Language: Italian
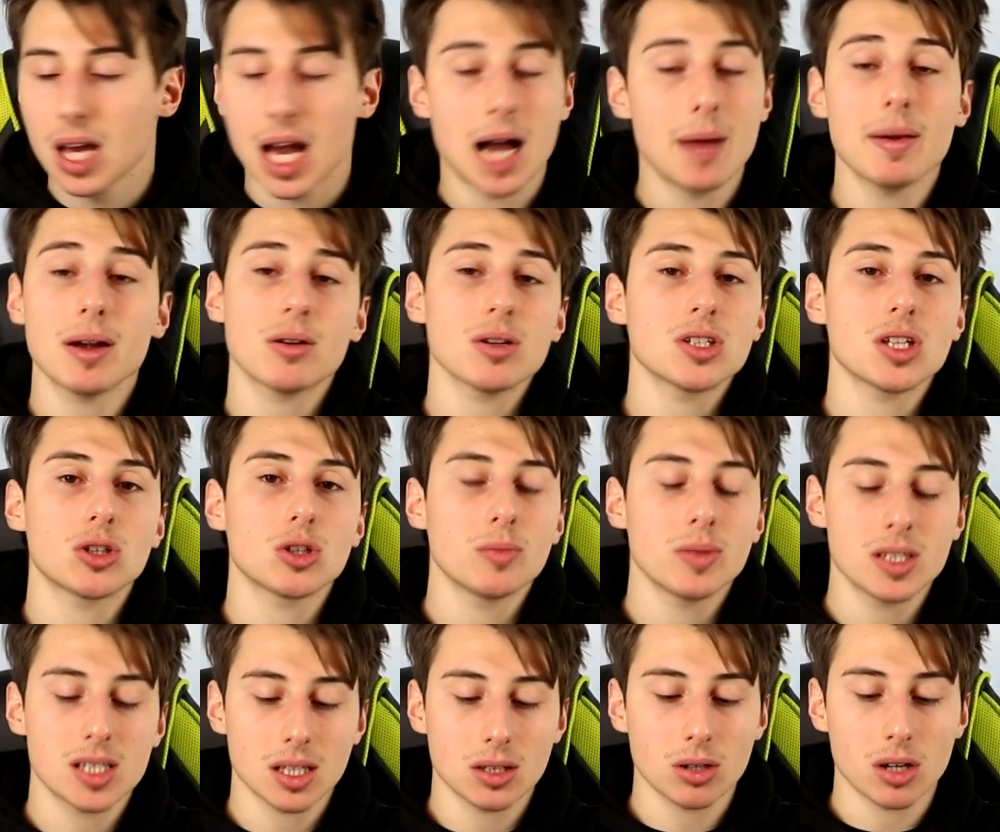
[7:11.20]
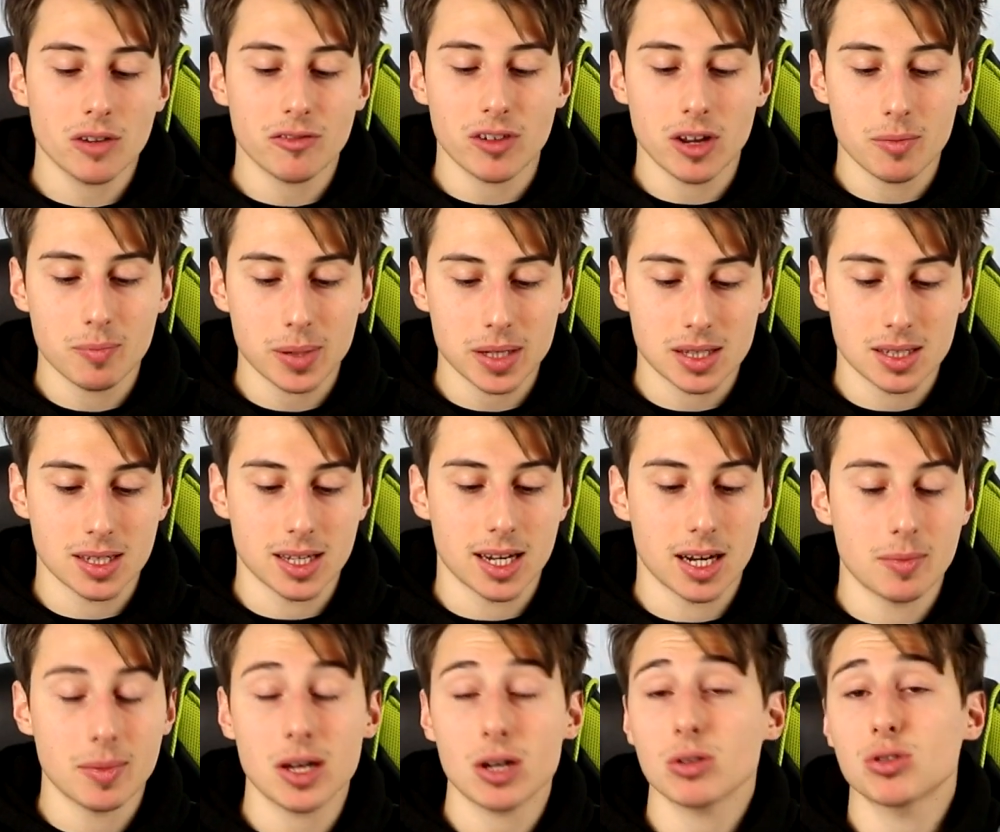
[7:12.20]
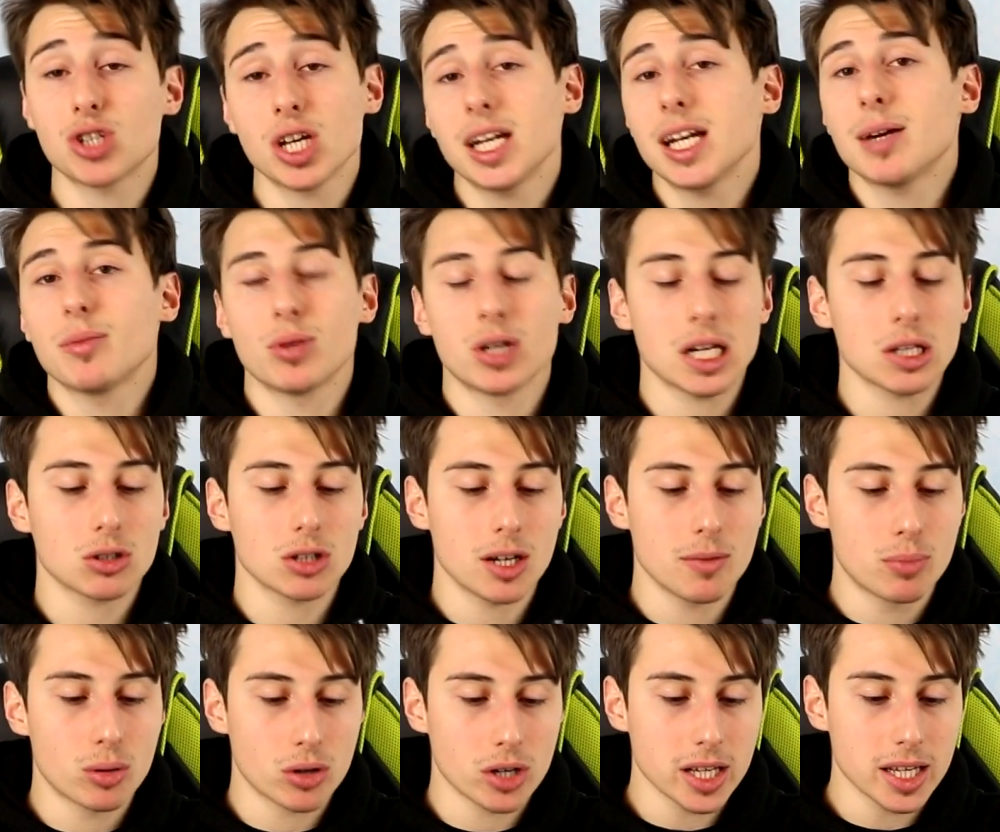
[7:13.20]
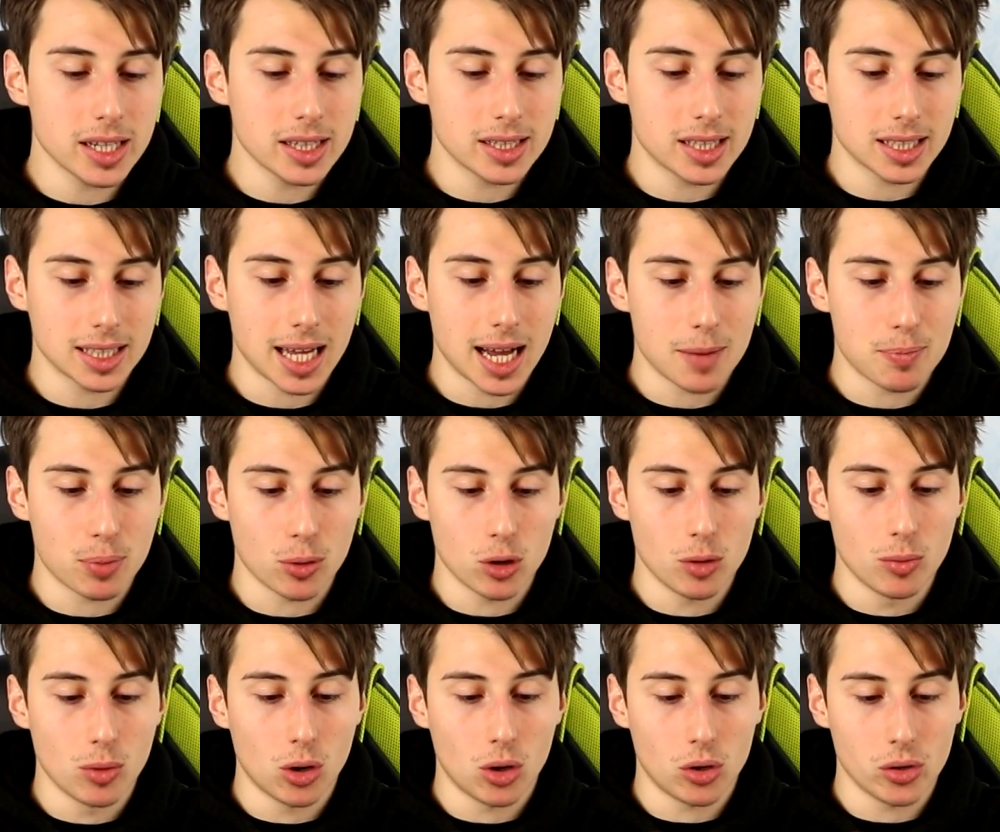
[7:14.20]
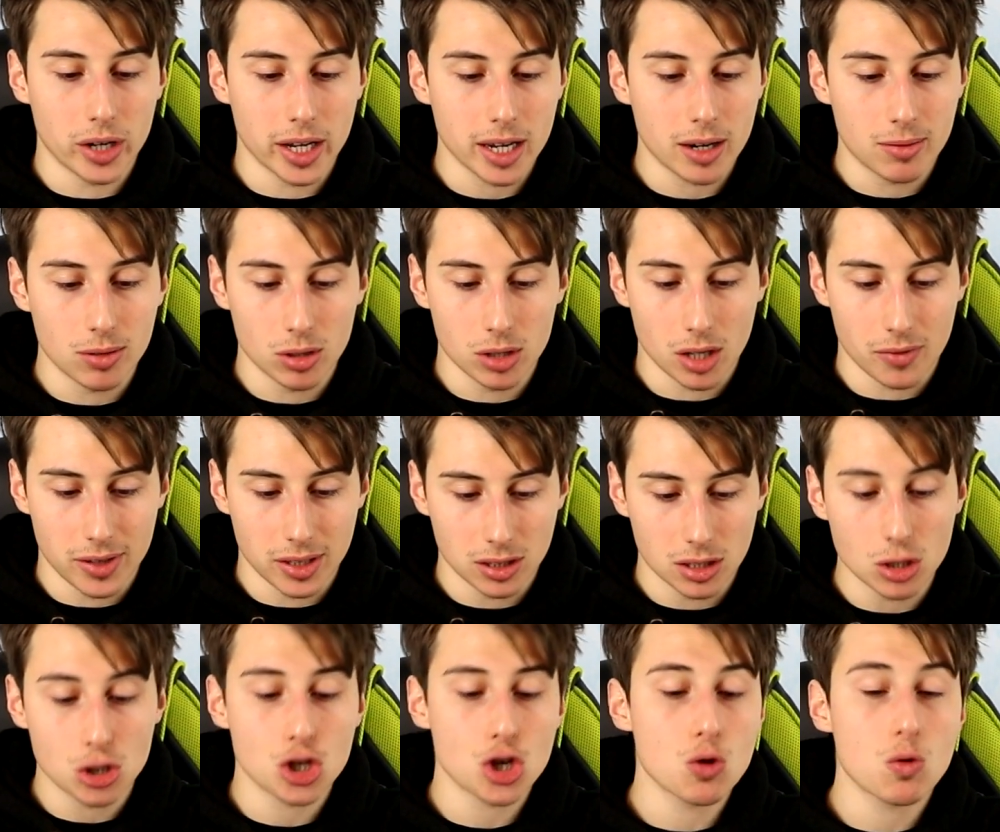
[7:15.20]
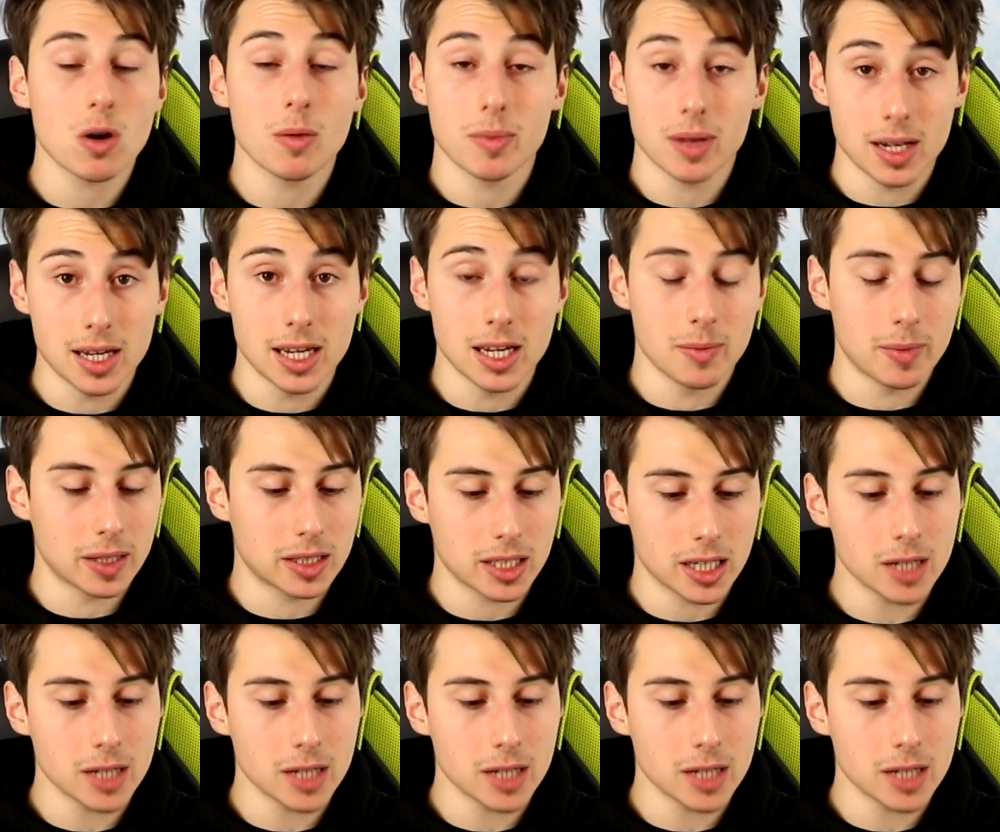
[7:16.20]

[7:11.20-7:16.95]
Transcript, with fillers: A me questo atomizzatore fa impazzire, mi ero già innamorato del Brunhilde da polmone, quello da 25 mm,